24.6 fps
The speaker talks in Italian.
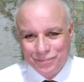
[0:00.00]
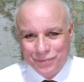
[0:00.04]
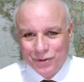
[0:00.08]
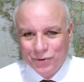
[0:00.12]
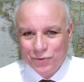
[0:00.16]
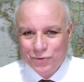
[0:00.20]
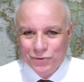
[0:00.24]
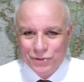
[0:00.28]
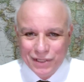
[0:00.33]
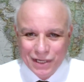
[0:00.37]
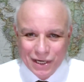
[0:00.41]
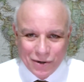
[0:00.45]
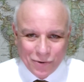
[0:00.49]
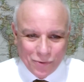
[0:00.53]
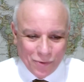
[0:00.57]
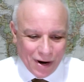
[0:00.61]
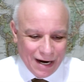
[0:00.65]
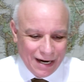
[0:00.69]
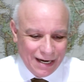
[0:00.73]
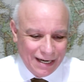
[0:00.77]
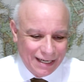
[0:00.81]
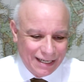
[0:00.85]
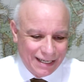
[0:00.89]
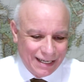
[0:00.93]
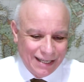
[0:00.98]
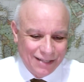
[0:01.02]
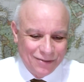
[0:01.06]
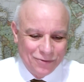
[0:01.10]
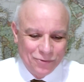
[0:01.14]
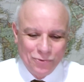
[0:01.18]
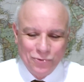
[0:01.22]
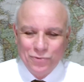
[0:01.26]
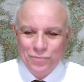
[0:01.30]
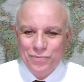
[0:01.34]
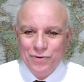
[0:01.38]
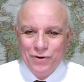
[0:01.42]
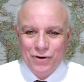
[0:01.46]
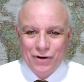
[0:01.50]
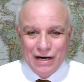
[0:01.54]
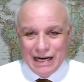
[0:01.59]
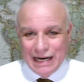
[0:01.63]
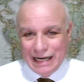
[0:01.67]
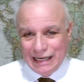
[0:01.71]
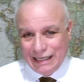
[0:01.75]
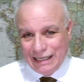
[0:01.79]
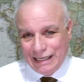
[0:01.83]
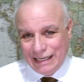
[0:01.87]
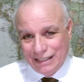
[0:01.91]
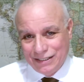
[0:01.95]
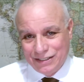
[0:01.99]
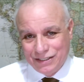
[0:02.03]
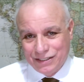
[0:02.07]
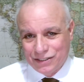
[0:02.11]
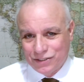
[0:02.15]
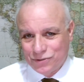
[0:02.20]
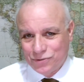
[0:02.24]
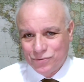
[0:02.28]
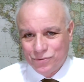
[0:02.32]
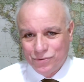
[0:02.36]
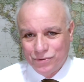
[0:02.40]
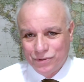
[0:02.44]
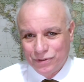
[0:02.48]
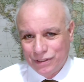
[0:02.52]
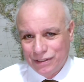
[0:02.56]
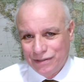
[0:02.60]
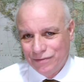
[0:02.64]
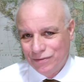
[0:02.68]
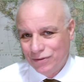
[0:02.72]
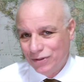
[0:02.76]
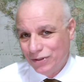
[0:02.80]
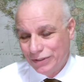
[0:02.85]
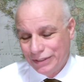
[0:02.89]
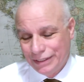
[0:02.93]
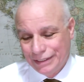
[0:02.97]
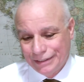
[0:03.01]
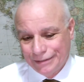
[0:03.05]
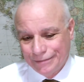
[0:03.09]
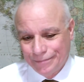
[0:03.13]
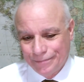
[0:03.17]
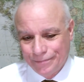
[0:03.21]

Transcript: più di qualche dubbio anche a ciascuno di voi.